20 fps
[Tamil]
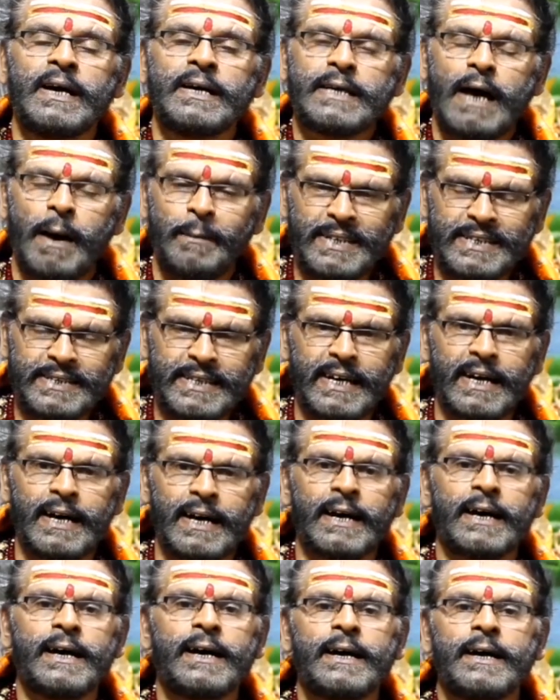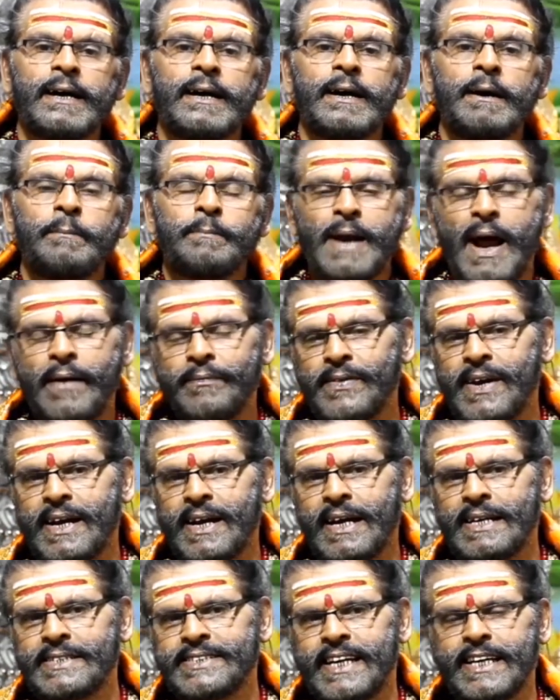நாம் இந்த
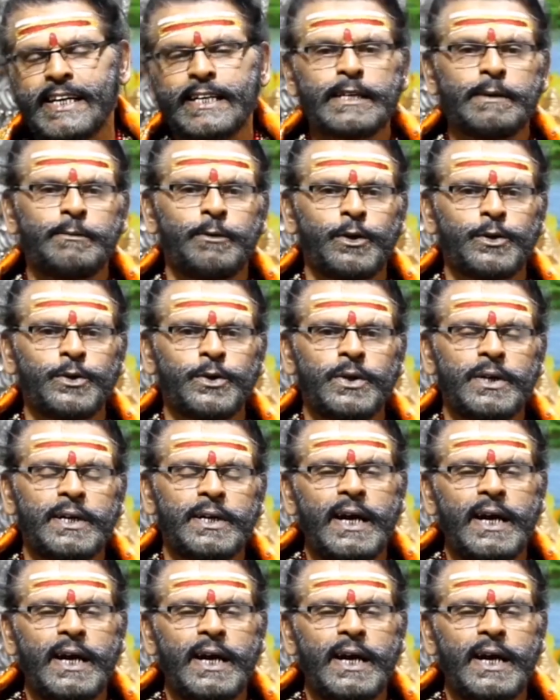பிரார்த்தனைகள் செய்கின்ற பொழுது